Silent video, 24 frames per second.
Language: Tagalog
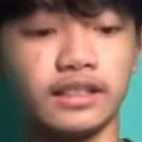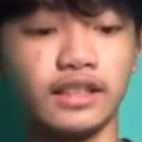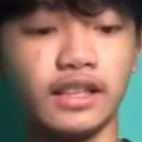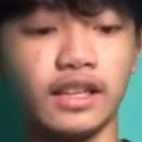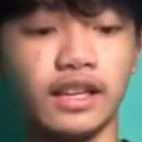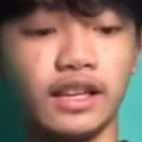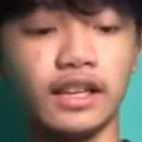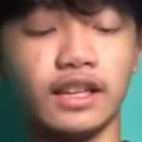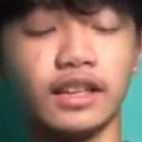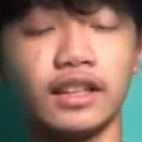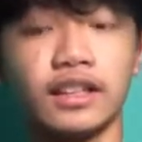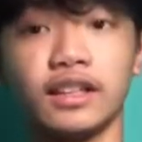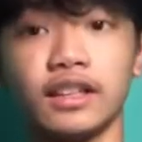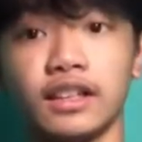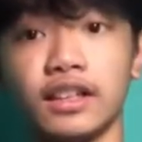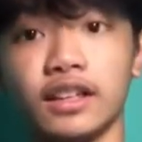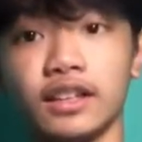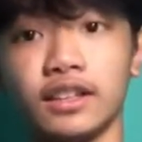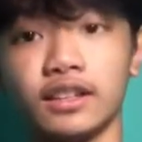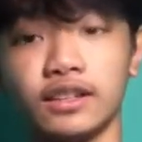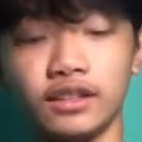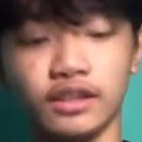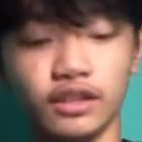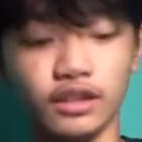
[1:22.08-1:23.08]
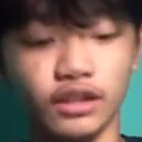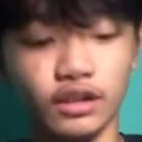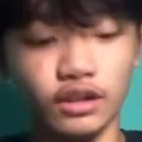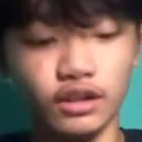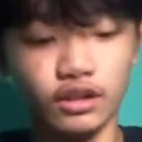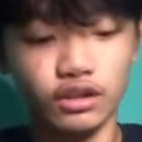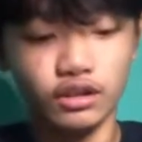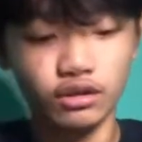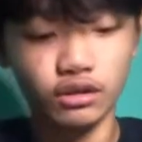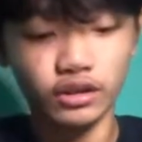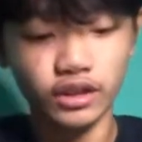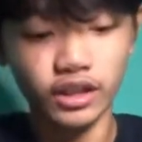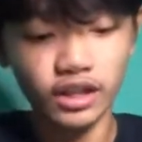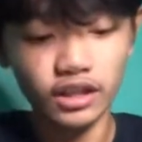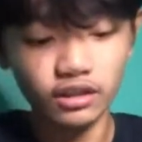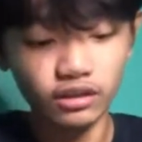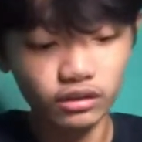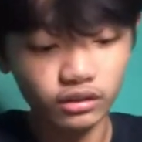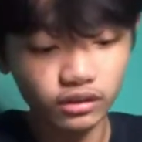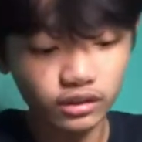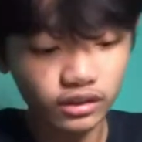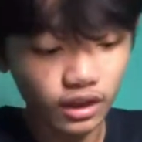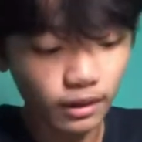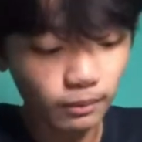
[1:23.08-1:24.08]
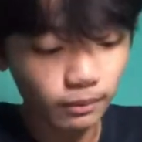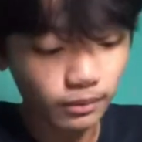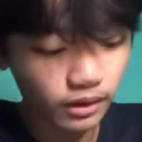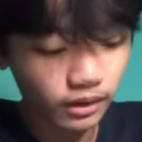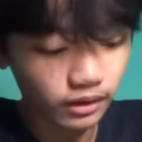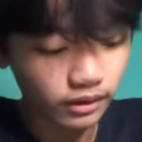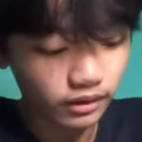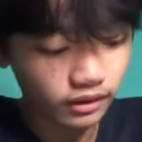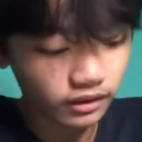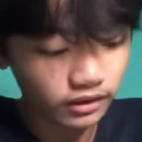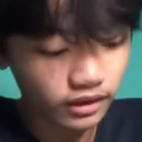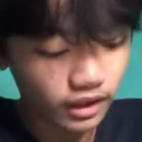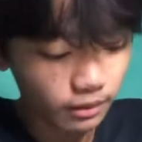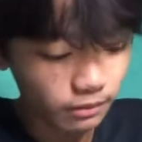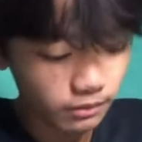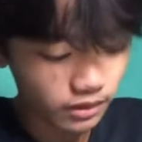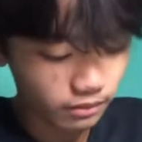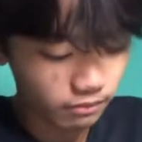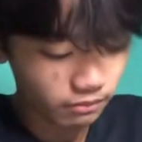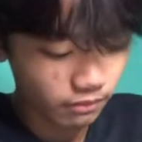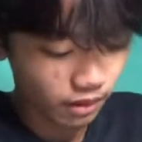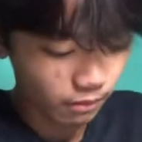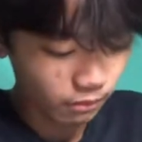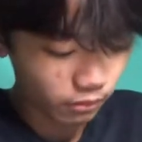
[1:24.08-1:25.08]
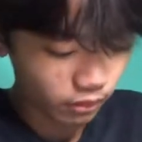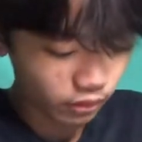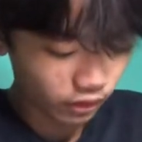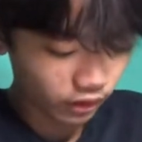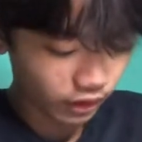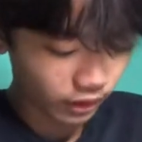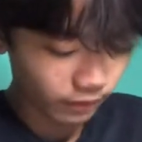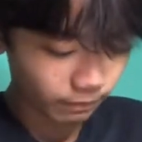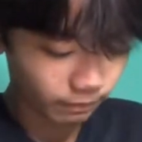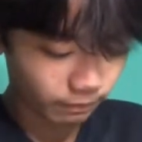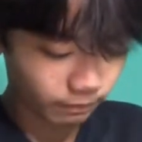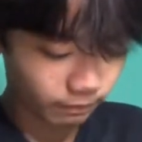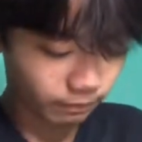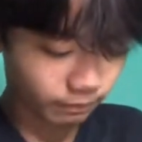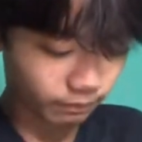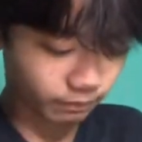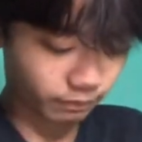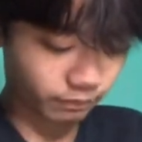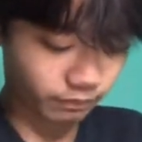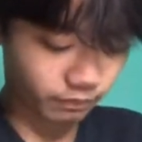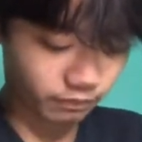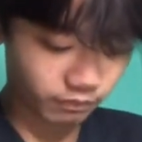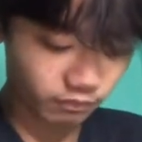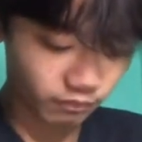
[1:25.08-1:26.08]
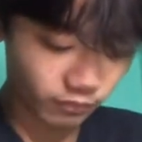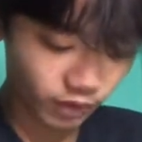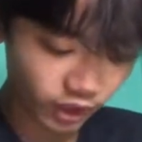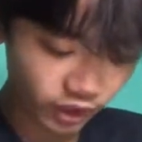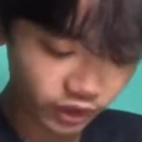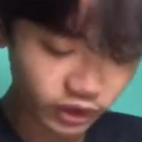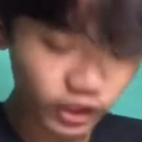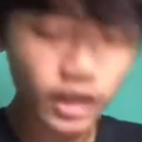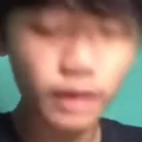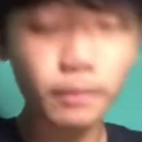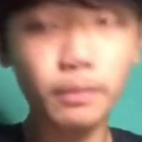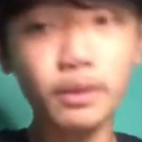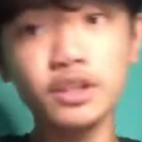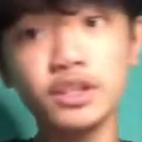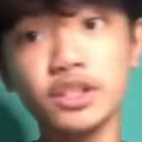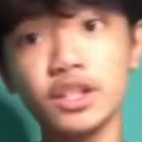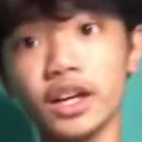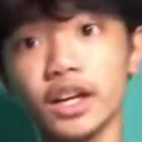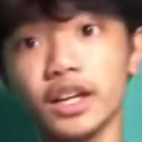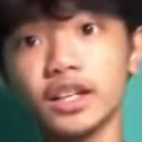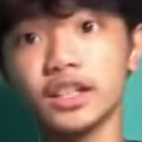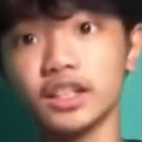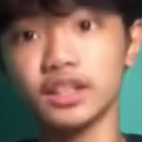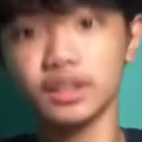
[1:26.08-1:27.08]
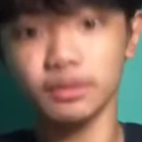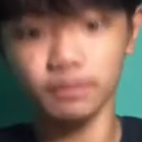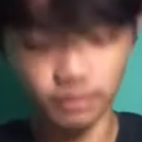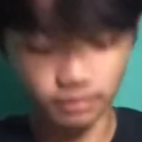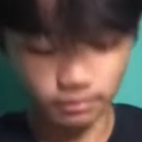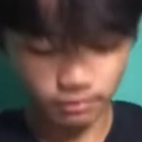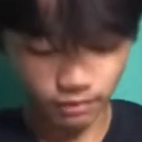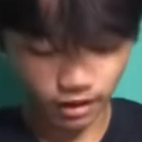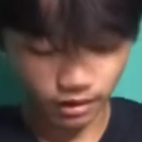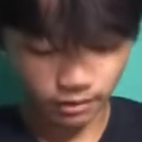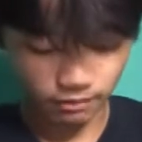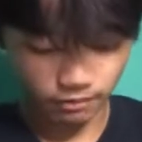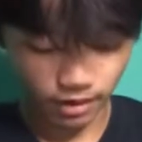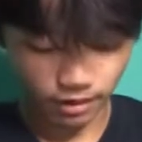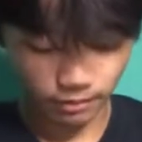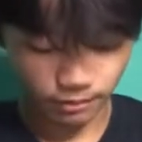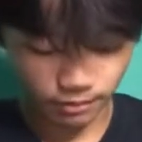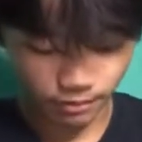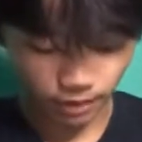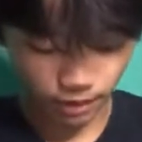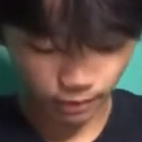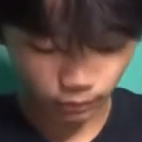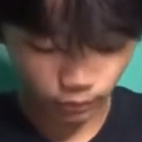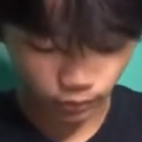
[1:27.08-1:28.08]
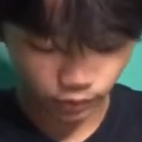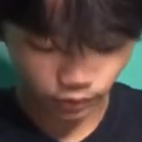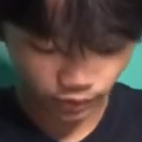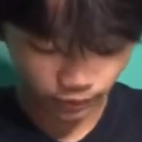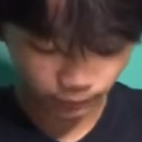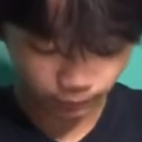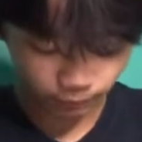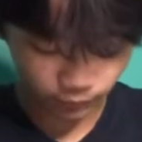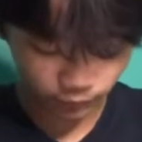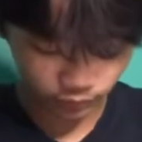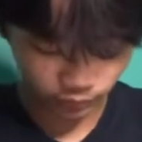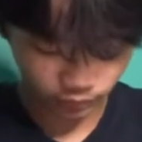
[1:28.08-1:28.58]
ng ano. So yan no, ang dami ng dami yung bubble wrap. Maganda naman siya guys, ito yung mga ba, may bubble wrap